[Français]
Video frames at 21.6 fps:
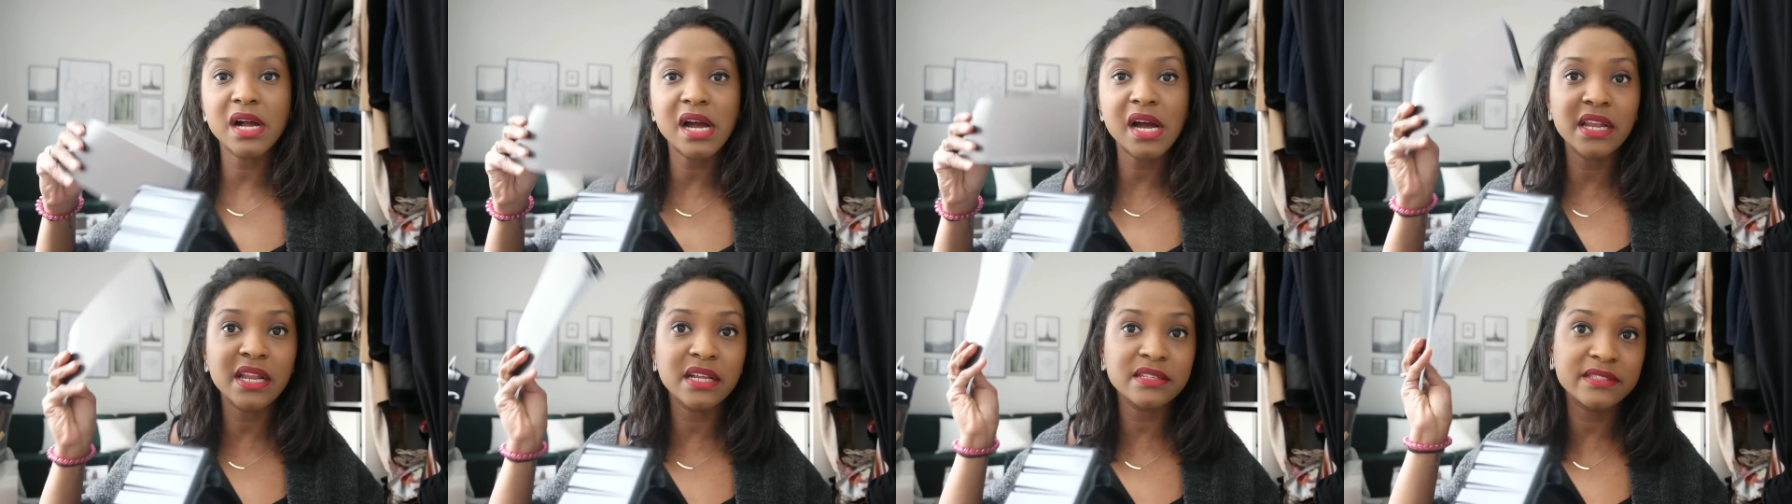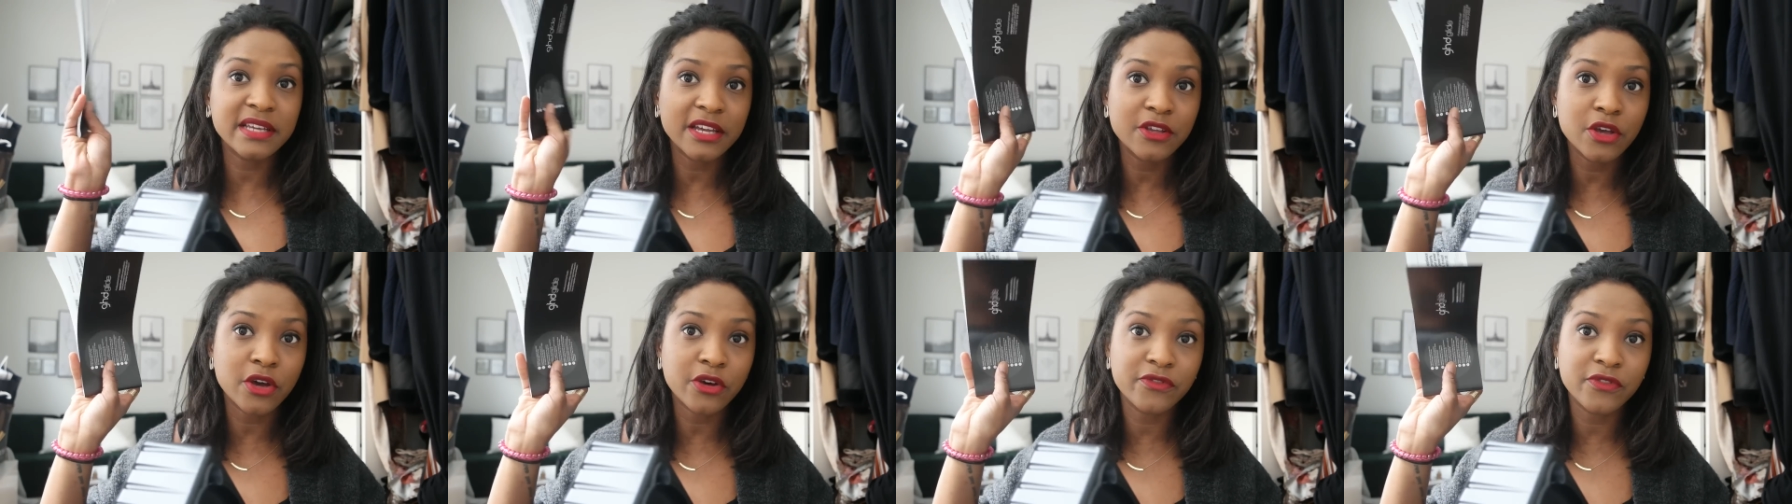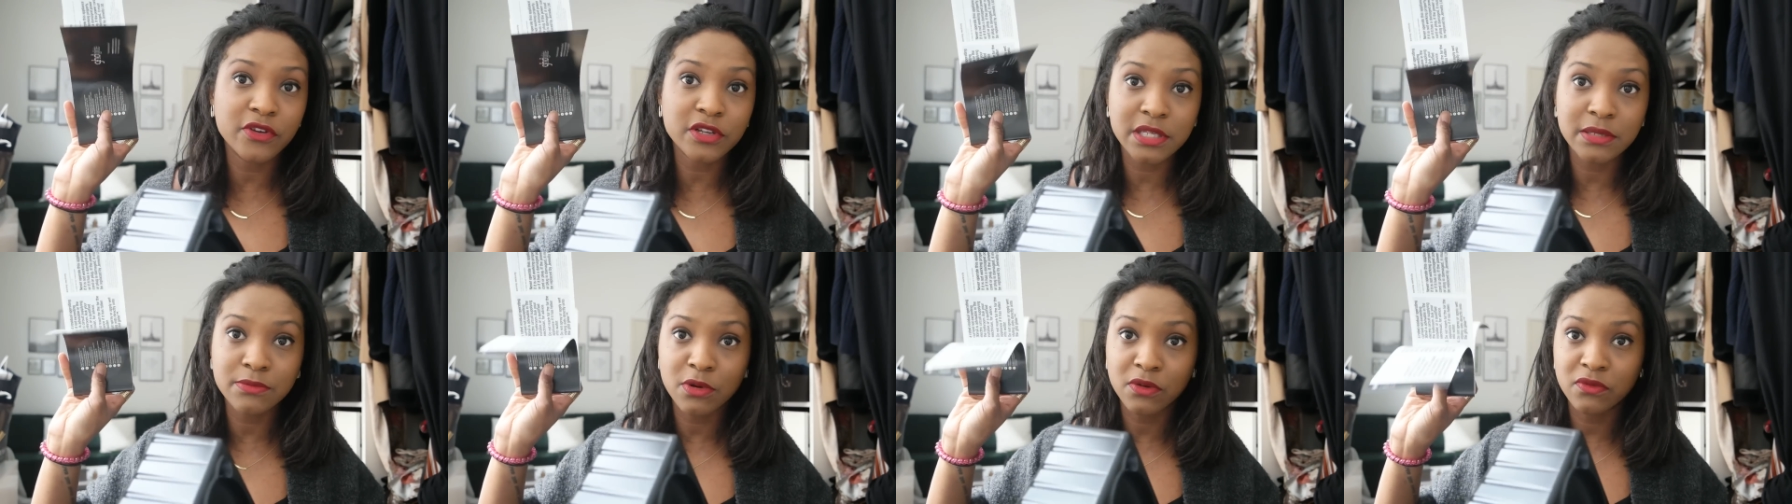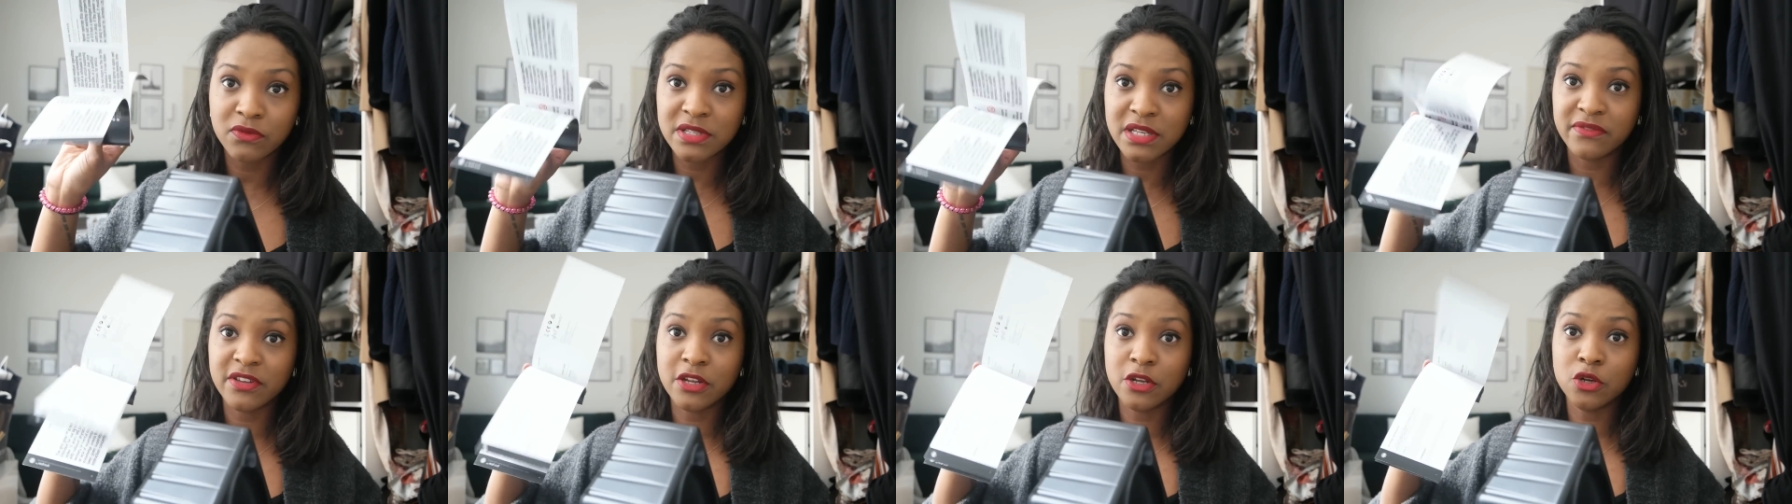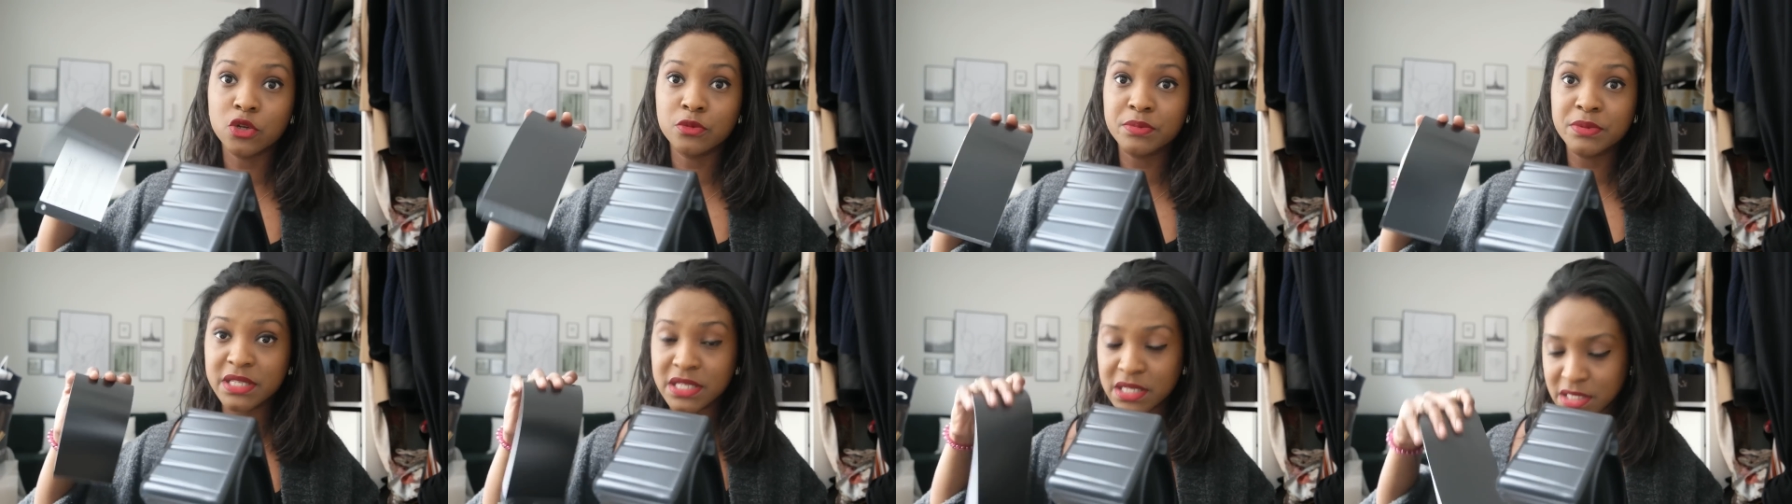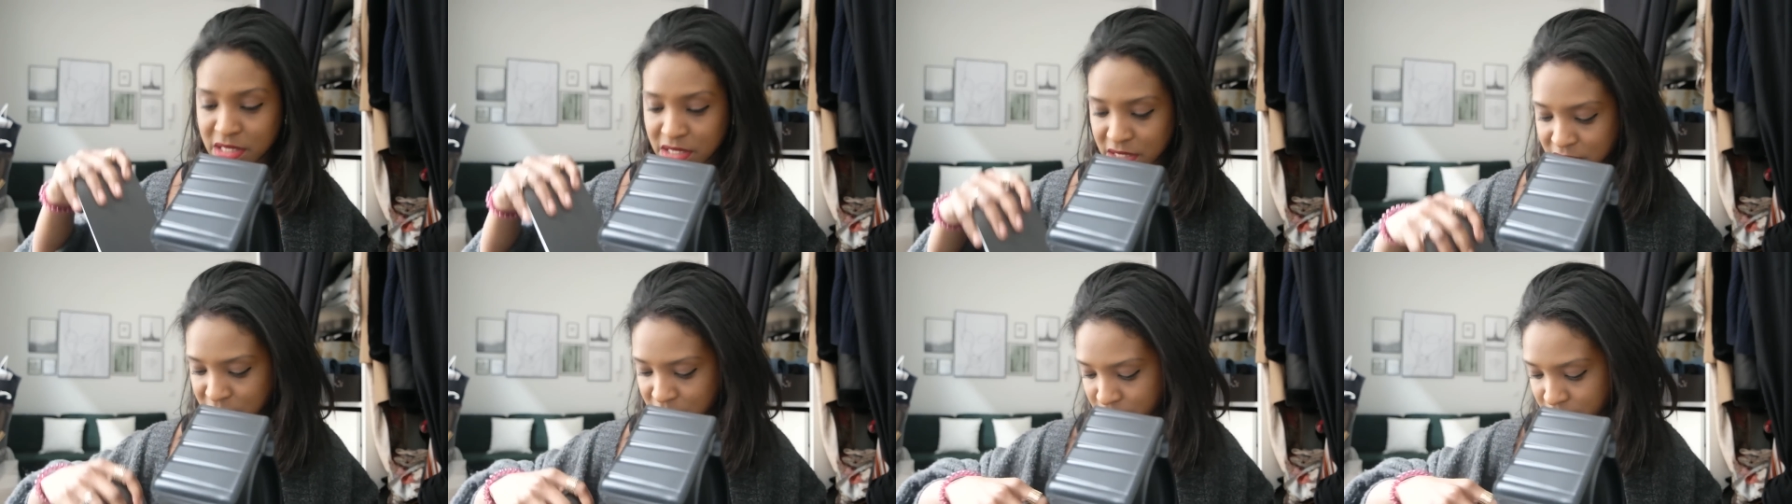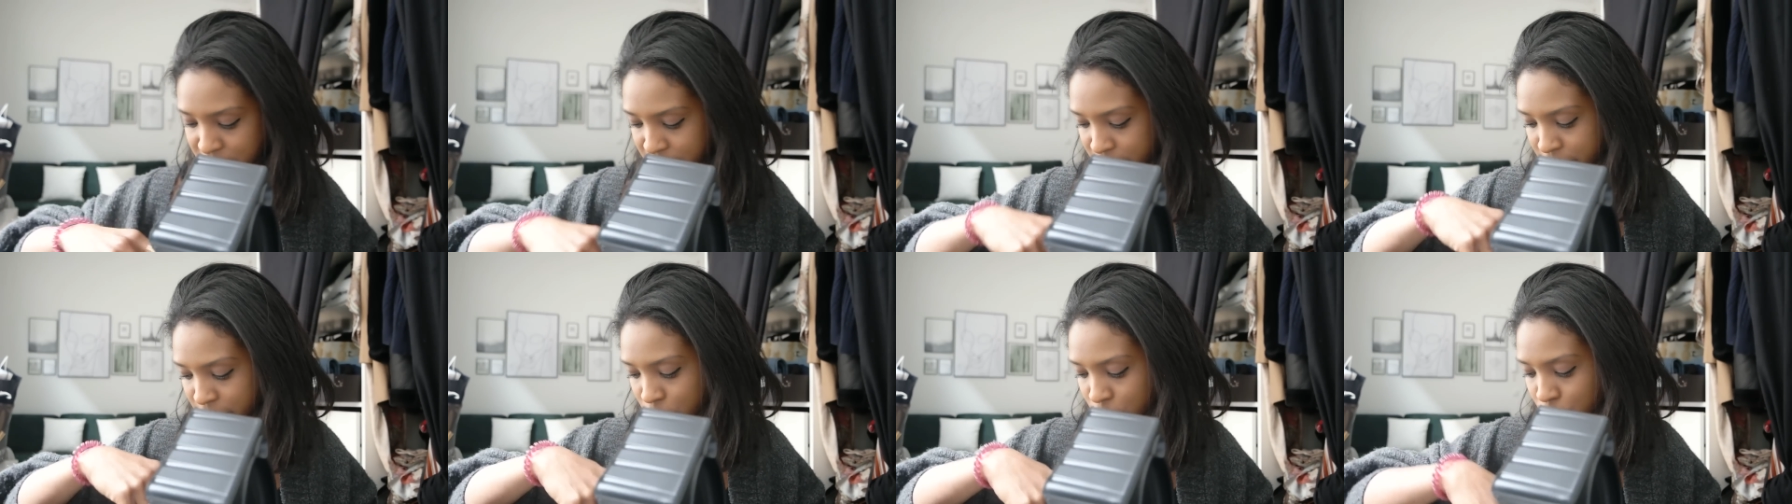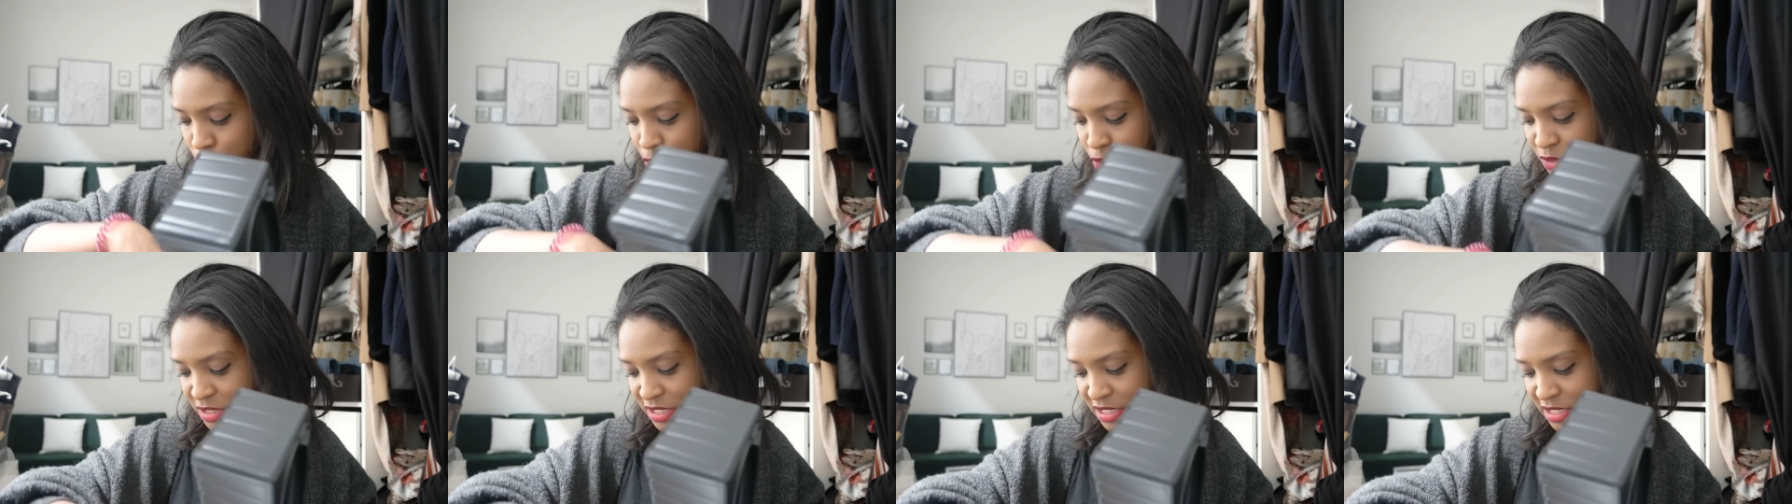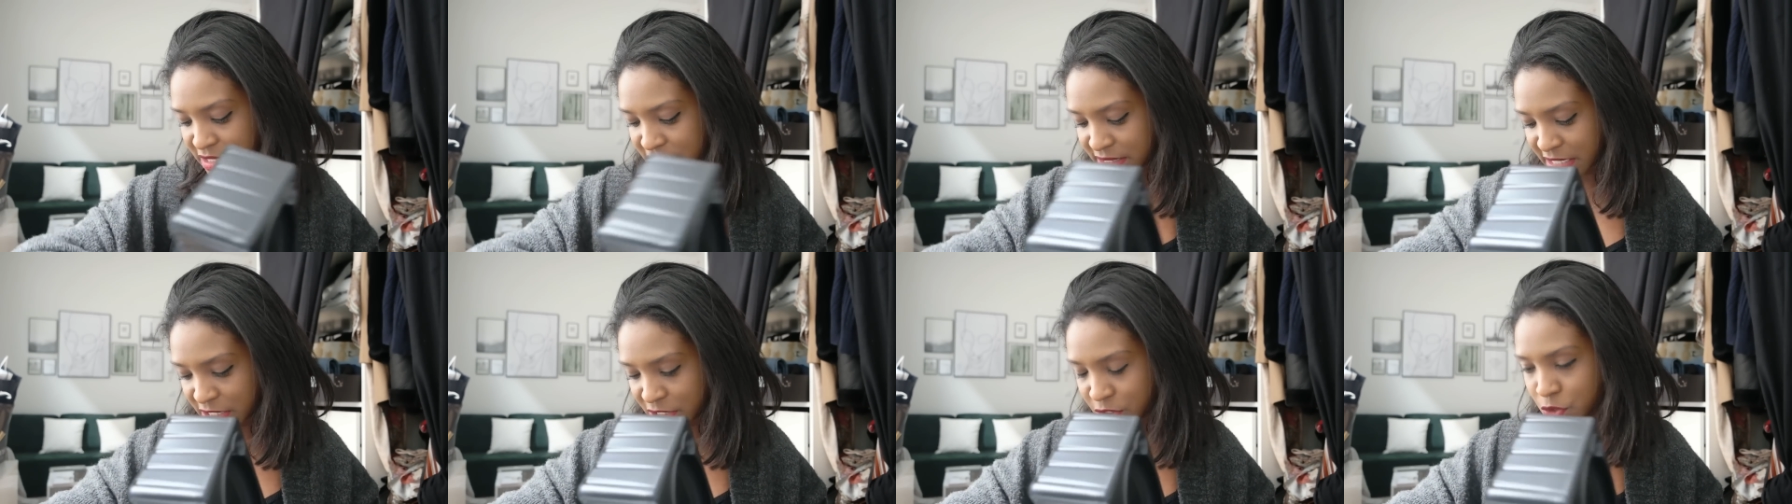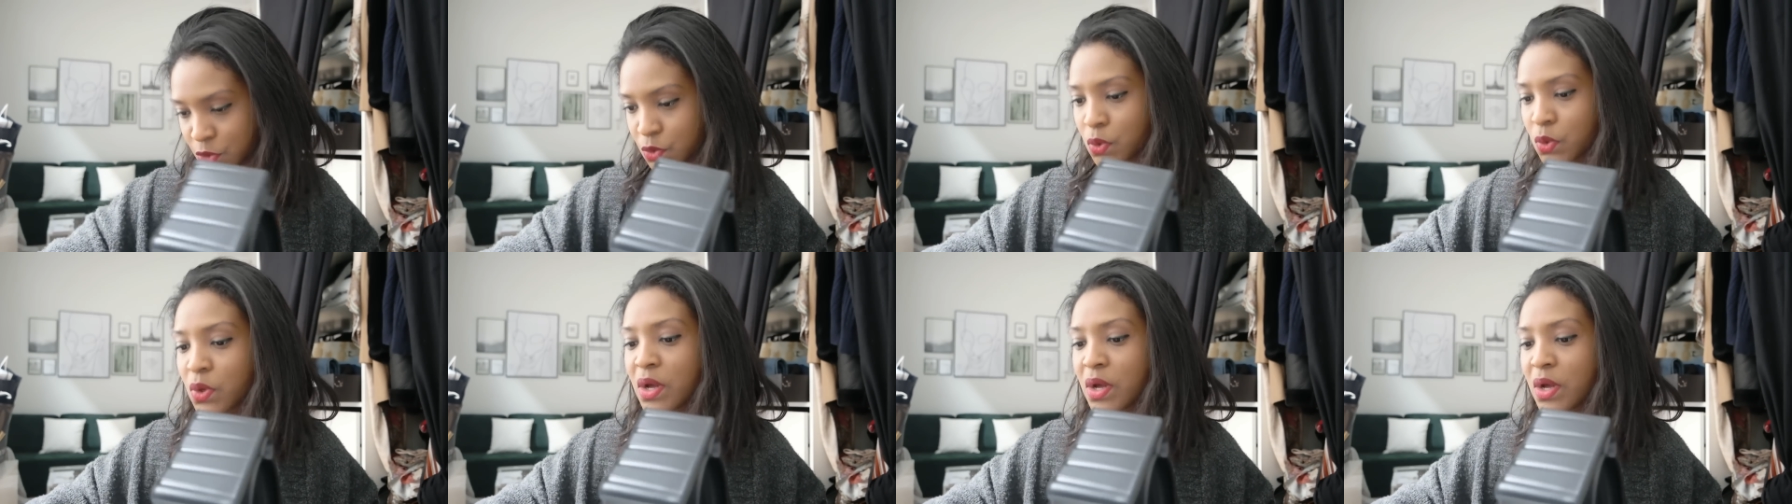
À l'intérieur, forcément, vous avez le petit guide euh, d'utilisation.